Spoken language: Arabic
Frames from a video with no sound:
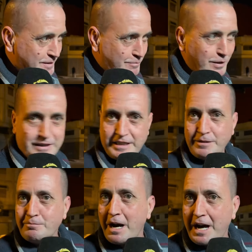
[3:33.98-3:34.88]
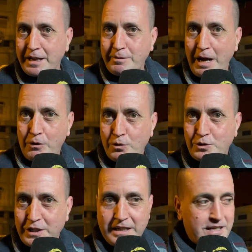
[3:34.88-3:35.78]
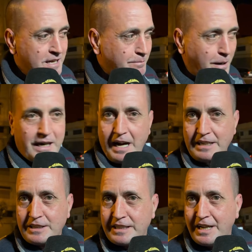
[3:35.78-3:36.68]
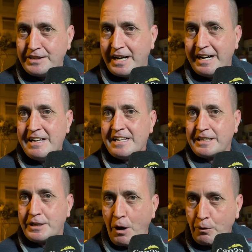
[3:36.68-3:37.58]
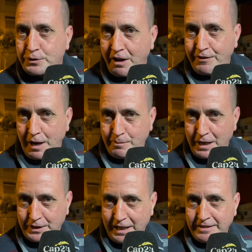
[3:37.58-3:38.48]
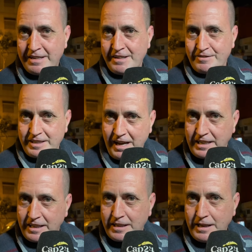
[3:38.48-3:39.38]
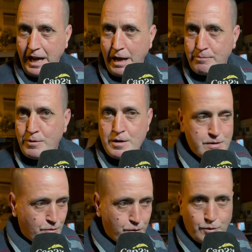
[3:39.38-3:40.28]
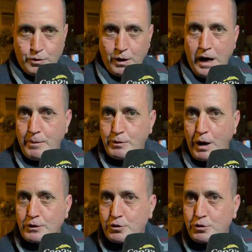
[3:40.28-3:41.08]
مواطنين المغاربه كلشي البقالي ديالنا كي نوضنا في رمضان في اي عام كل عام وانتم